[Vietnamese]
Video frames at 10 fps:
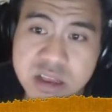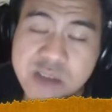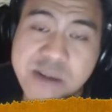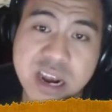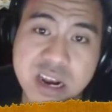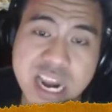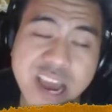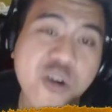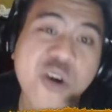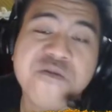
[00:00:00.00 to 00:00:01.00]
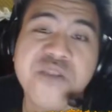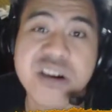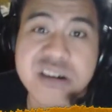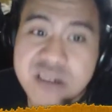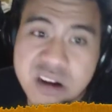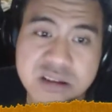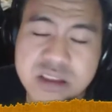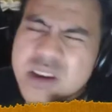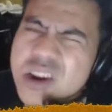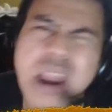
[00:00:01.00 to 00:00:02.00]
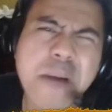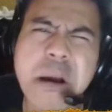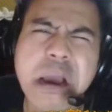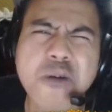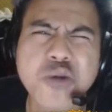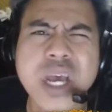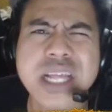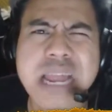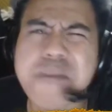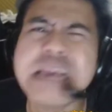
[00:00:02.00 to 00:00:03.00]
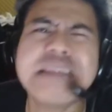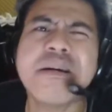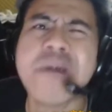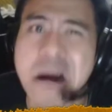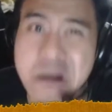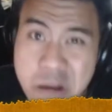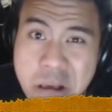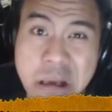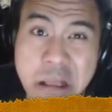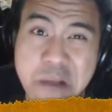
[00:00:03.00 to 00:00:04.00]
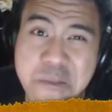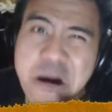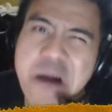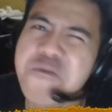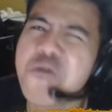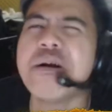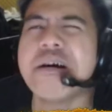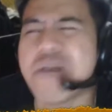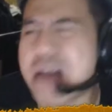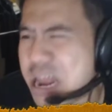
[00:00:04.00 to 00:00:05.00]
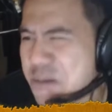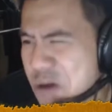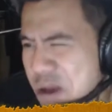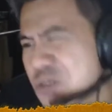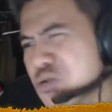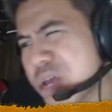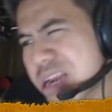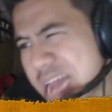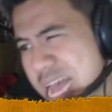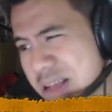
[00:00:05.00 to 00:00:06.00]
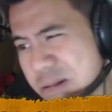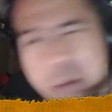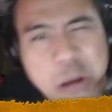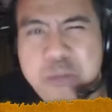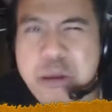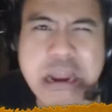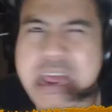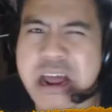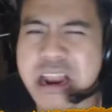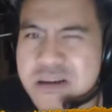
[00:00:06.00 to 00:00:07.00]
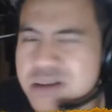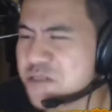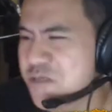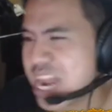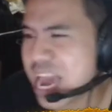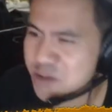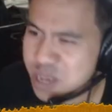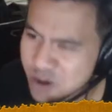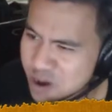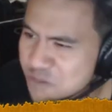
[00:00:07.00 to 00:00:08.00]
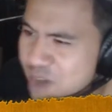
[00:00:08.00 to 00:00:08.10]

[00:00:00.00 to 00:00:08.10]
các bạn đéo còn vợ nữa nhưng nó là một câu chuyện rất là bình thường nhưng với phụ nữ lại là một cái câu chuyện khác thế nên là, là ở việt nam thì nhiều cái nó